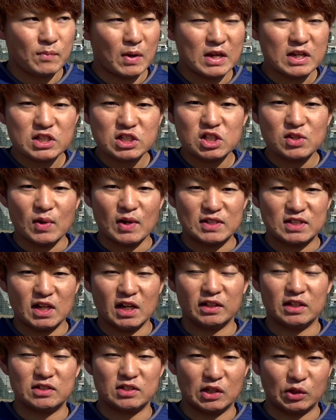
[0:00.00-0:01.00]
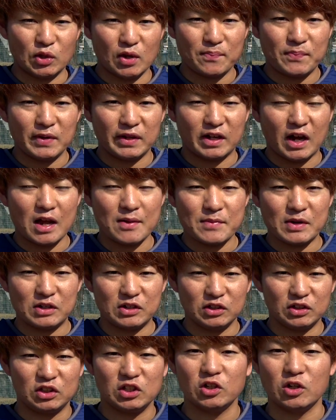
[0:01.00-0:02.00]
まあ、意識はしてたんですけどやっぱり開
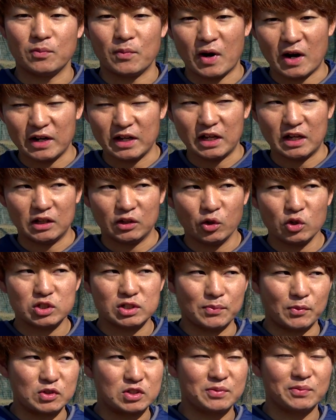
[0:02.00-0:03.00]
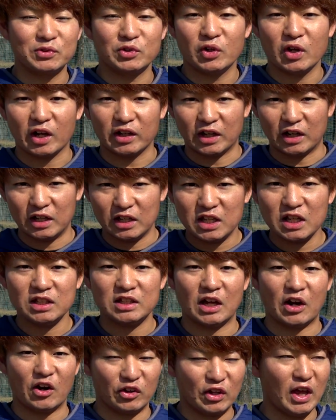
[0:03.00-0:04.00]
幕っていうのもありどうしても自分の中で力
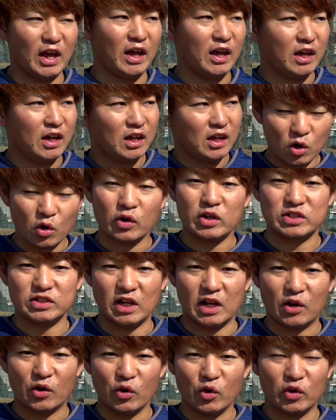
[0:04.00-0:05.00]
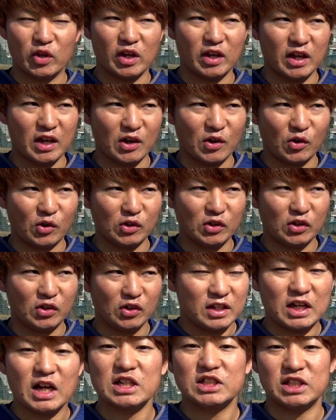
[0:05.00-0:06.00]
んだので今後ですねこの経験を
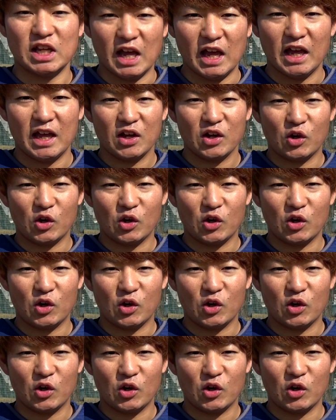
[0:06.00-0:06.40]
生かして